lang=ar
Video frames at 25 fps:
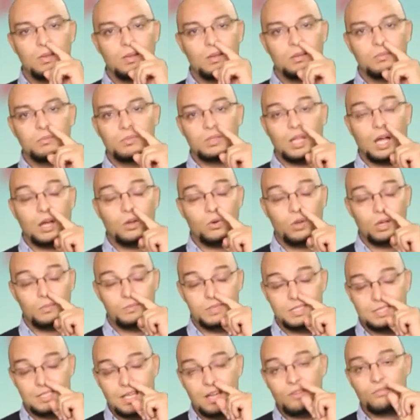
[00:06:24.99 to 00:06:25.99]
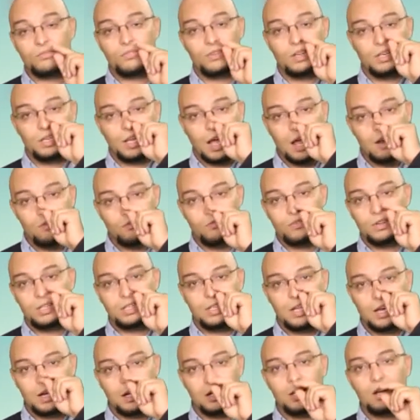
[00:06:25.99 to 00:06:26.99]
ندخلوها بزاف الانف
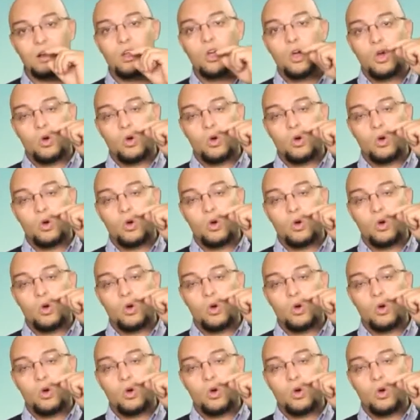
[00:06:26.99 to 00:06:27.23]
لداخل